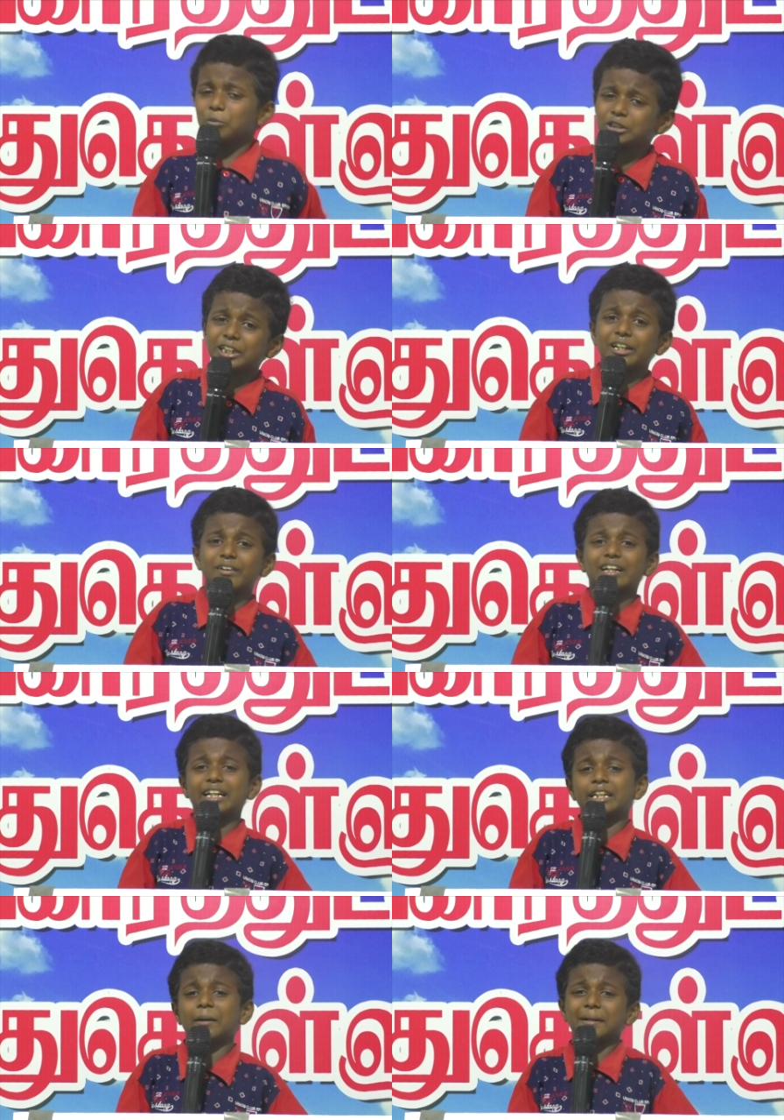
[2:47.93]
புத்தி
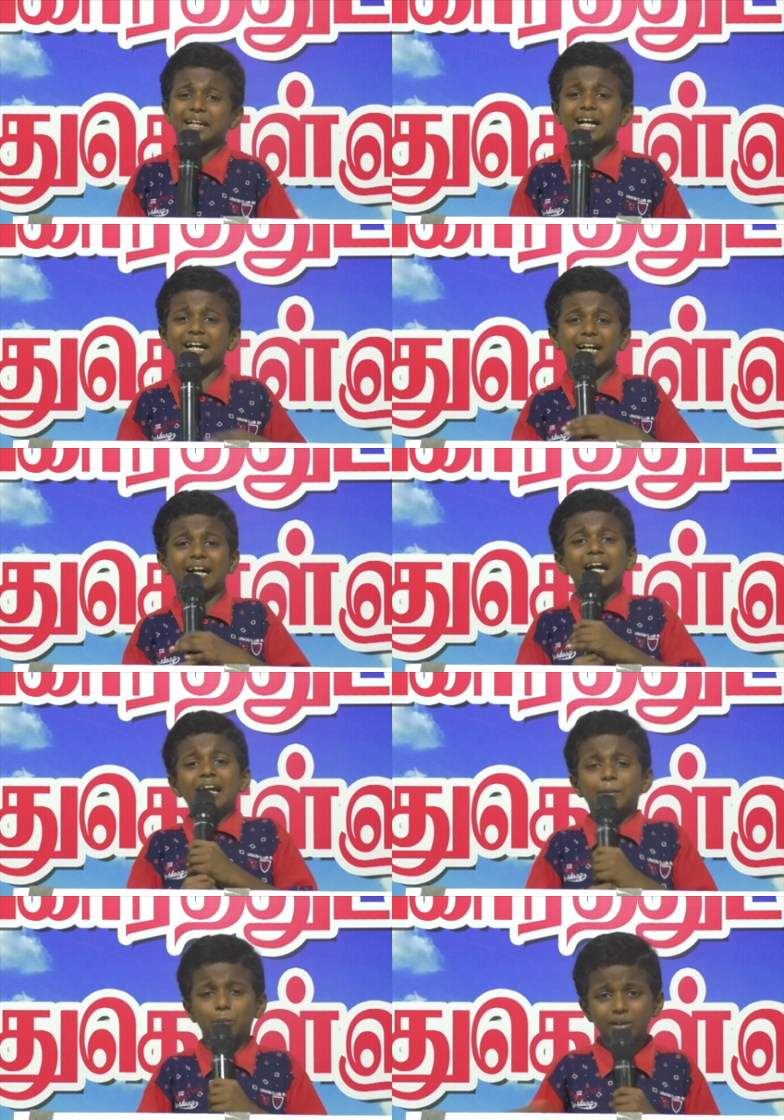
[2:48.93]
இல்லாதவர்கள் என்ன பண்ணாங்க
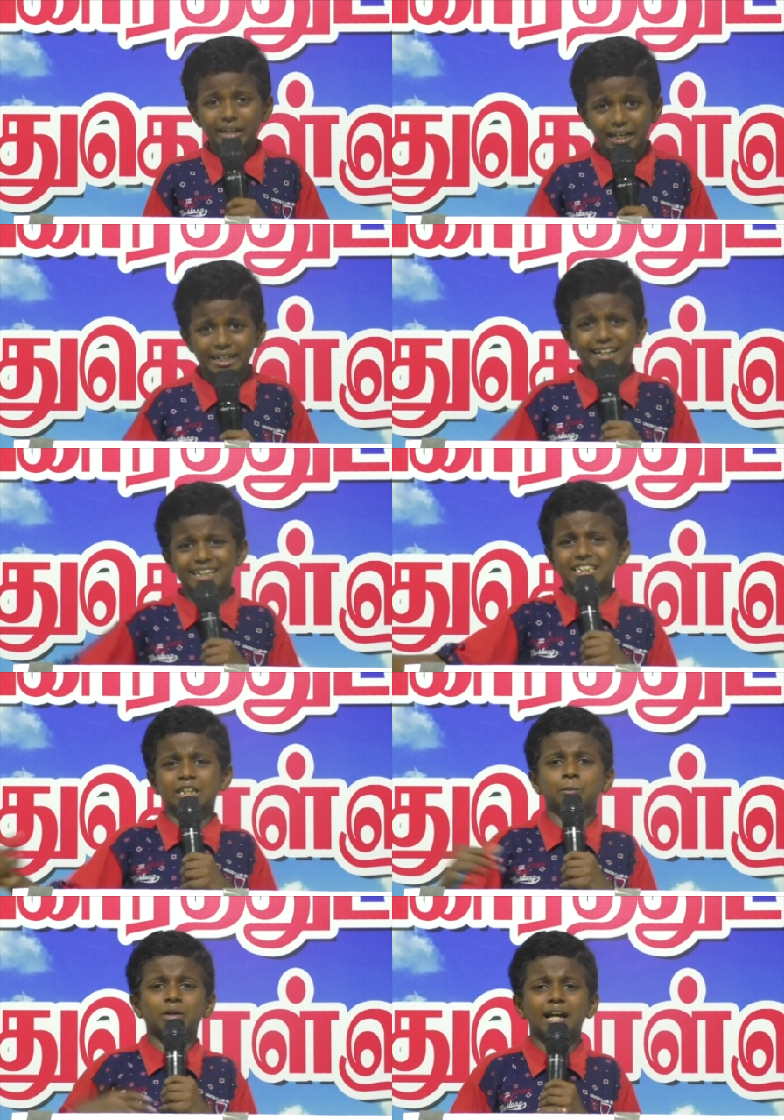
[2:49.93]
என்னை
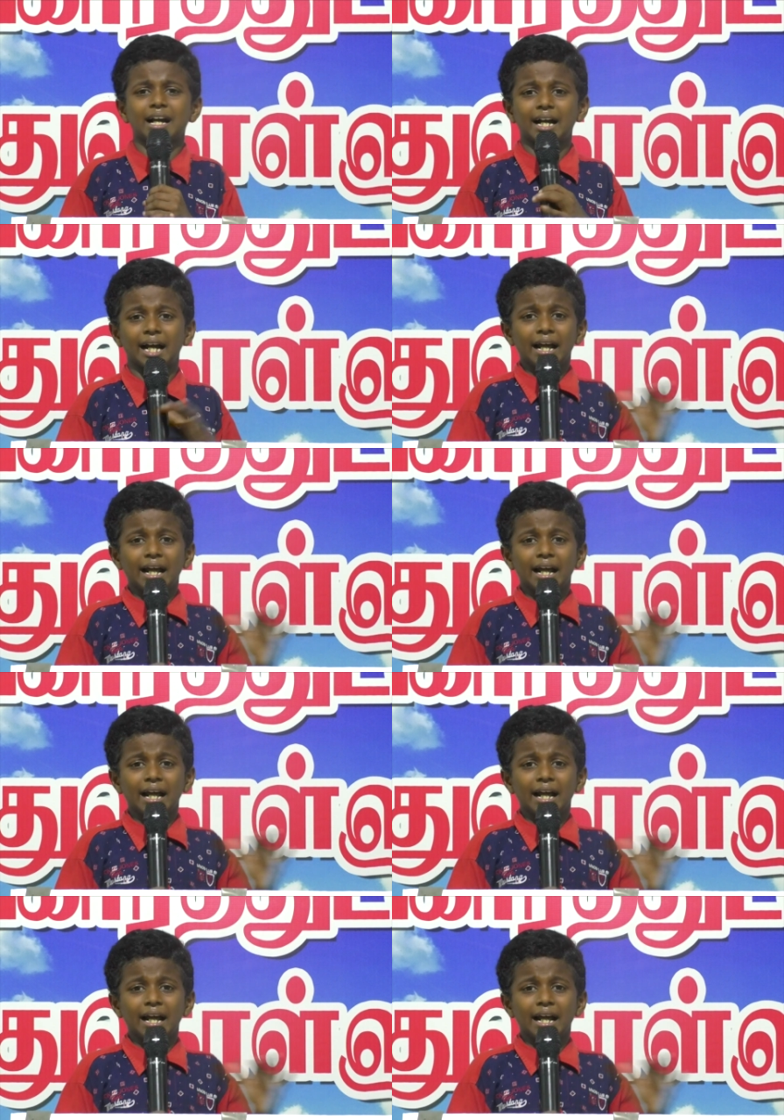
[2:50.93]
எடுத்துன்னு போனாங்க